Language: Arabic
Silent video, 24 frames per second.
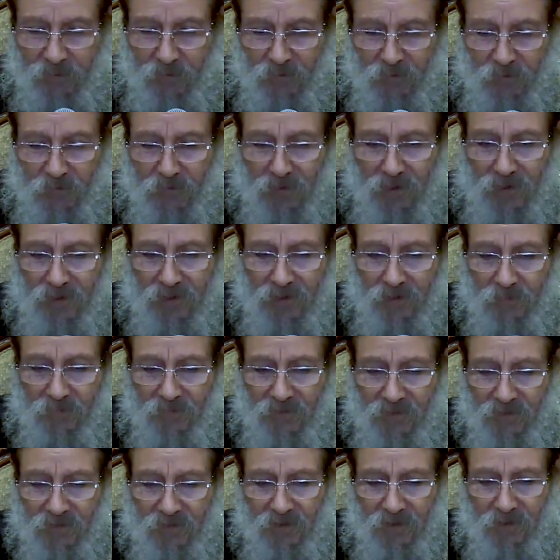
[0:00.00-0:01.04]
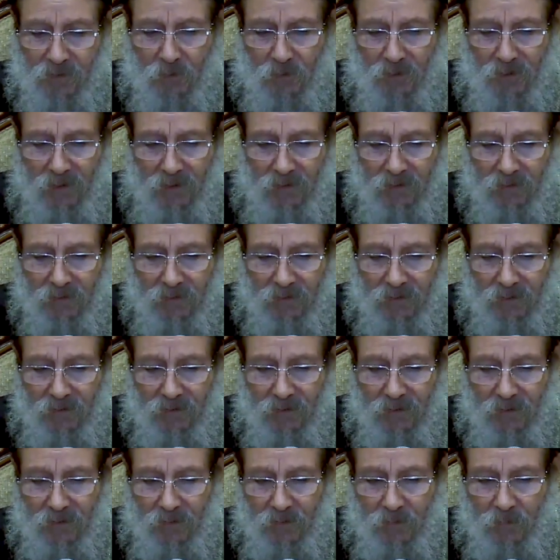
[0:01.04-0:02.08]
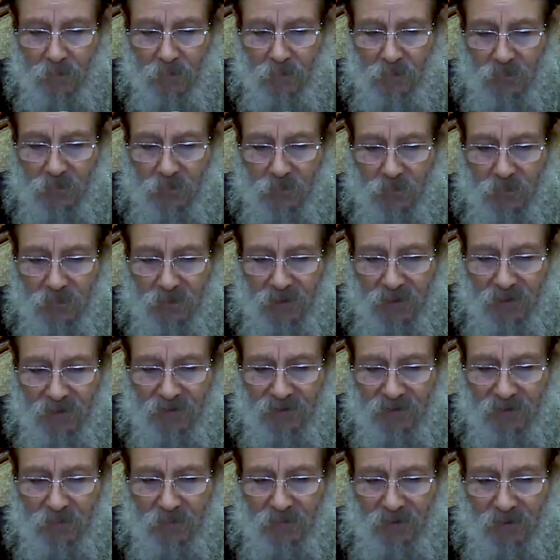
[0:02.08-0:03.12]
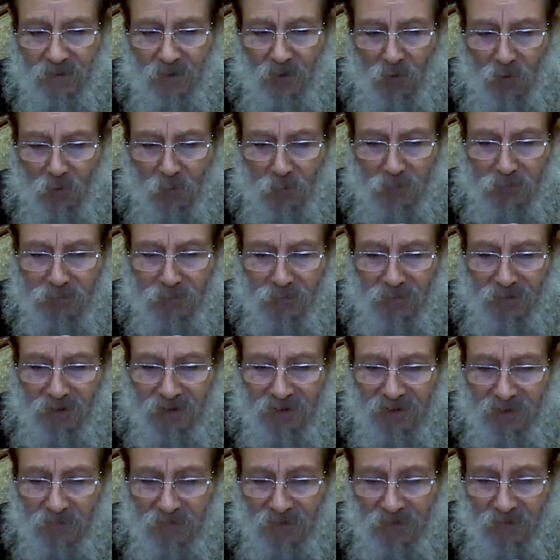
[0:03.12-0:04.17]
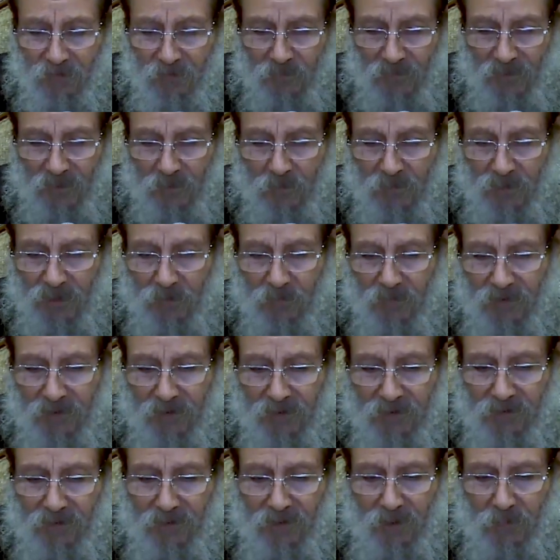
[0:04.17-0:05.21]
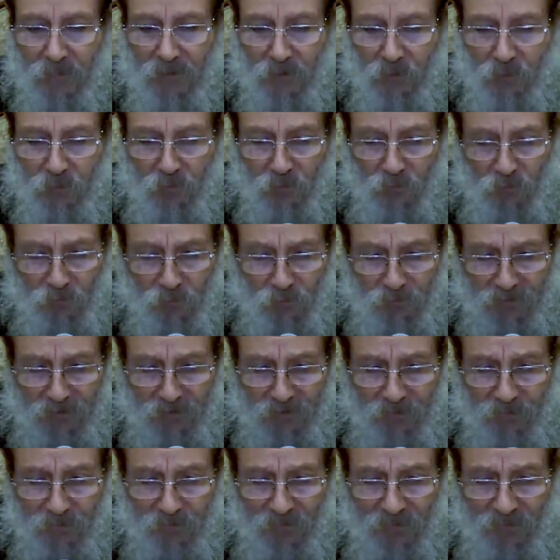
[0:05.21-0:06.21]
مش فاهم ازاي واحد بيقدم على حكم في المحكمه مهما كان اللي عملته الزوجه